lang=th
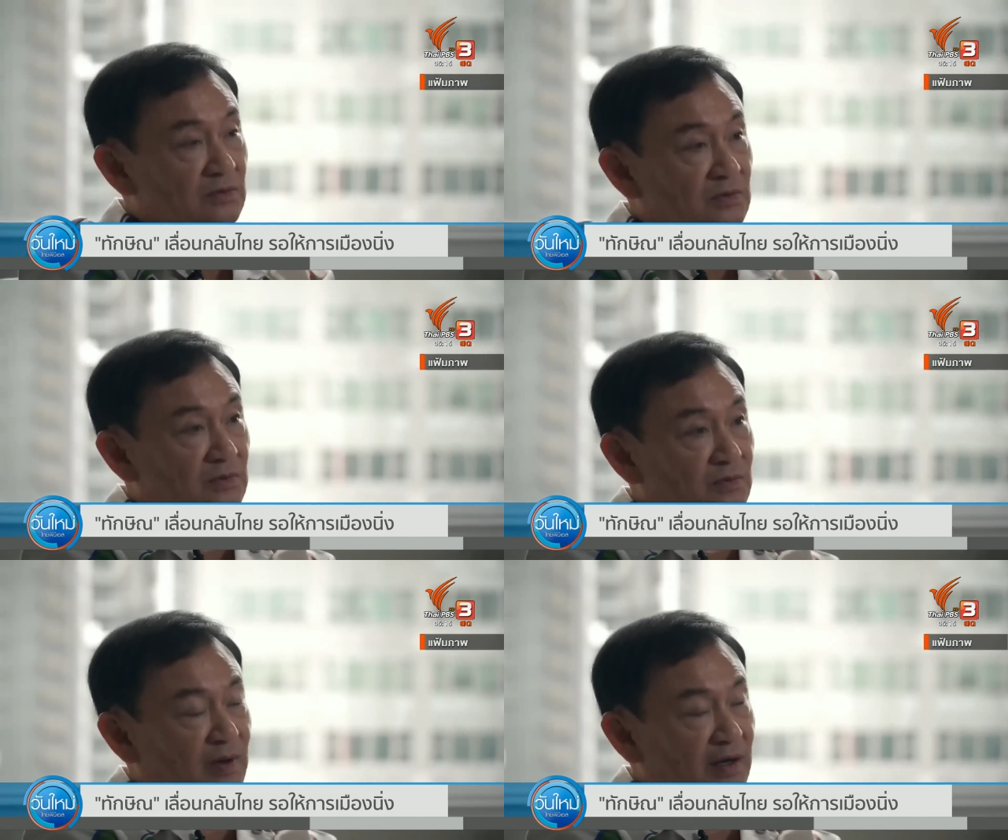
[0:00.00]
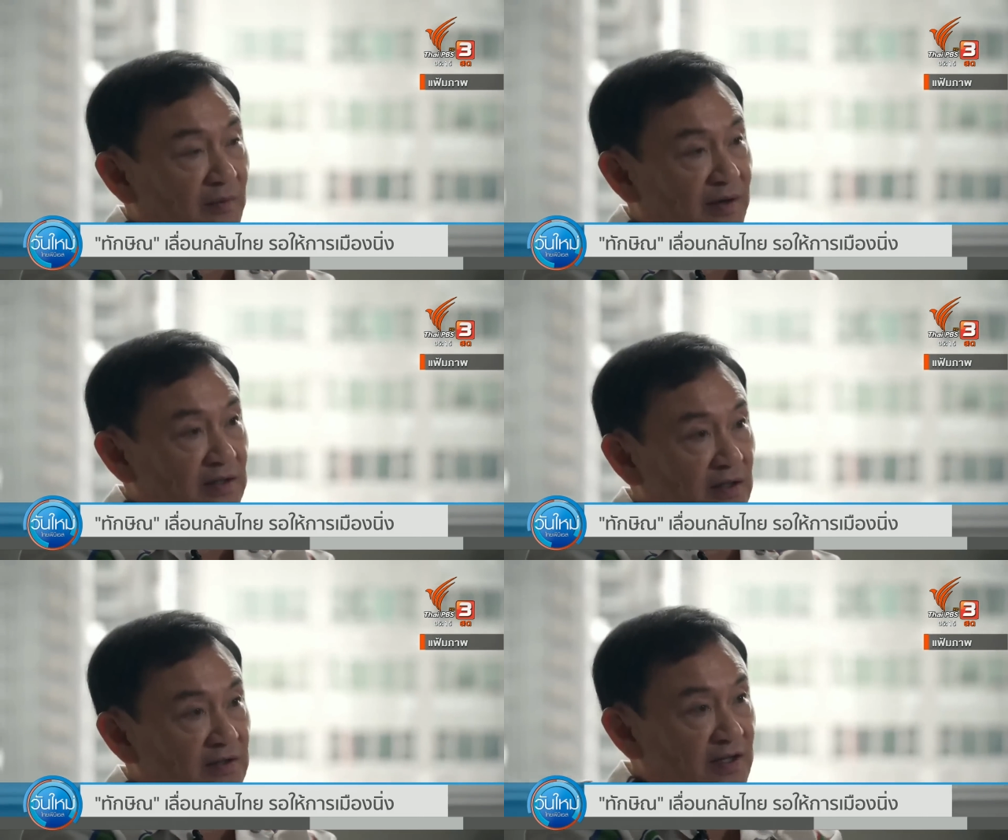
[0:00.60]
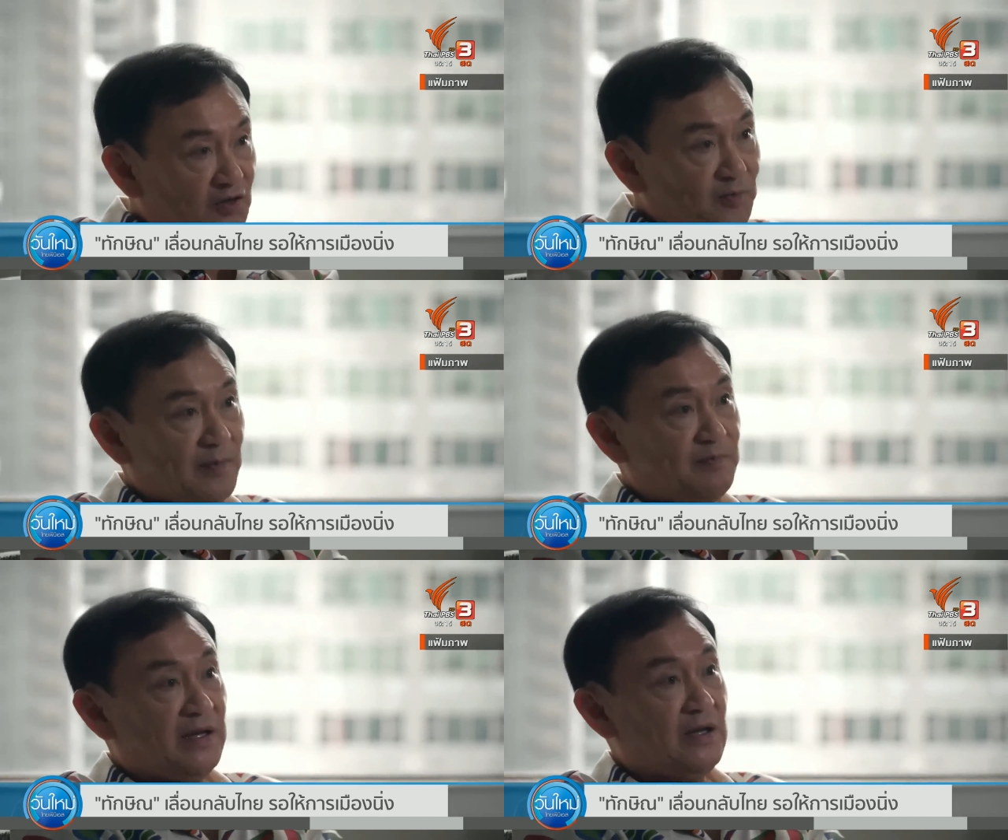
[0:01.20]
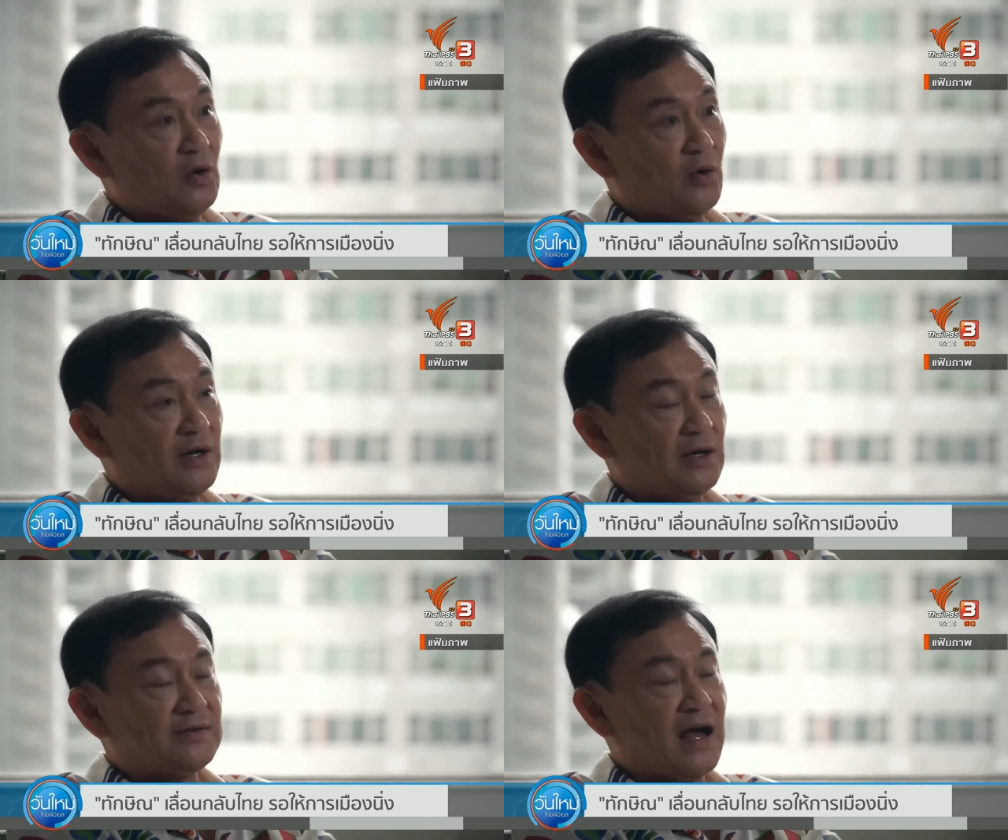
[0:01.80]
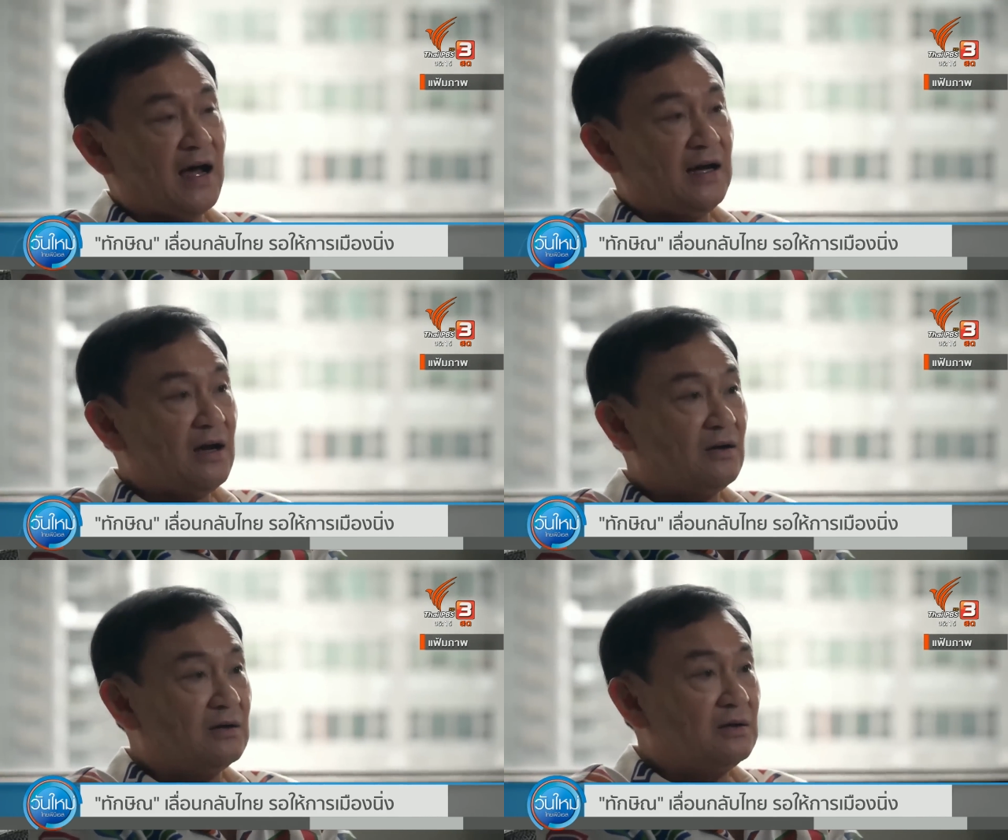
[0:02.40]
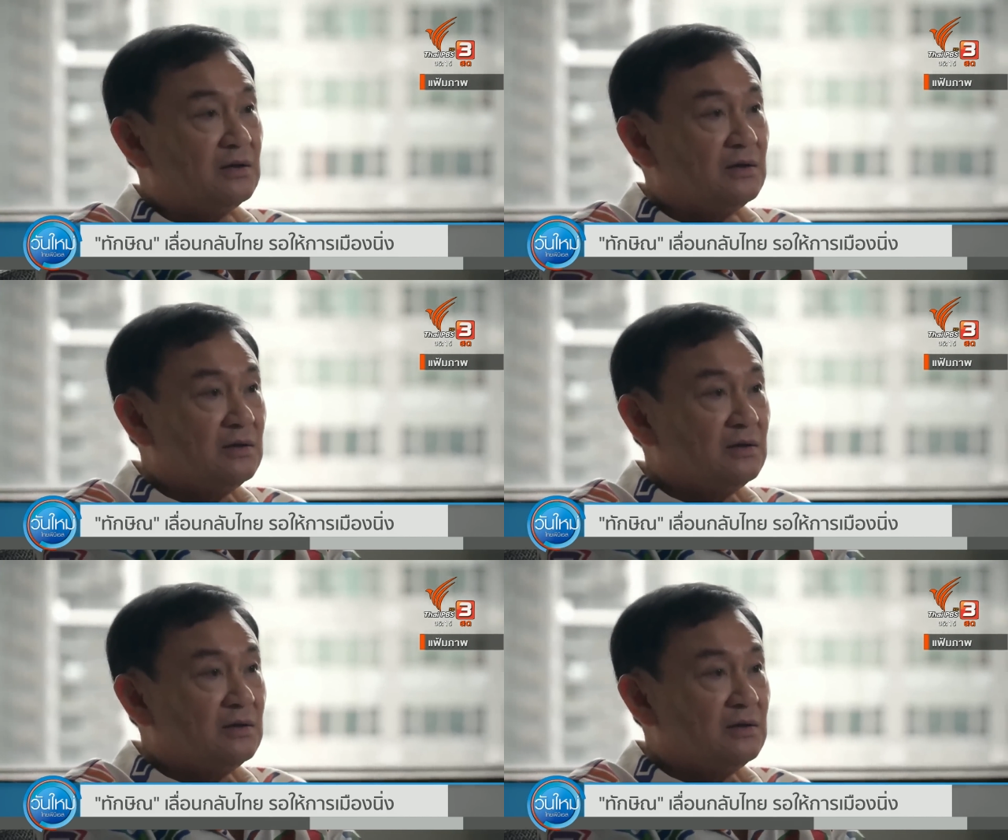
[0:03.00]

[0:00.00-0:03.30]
อย โดยขอให้สถานการณ์ทางการเมืองราบ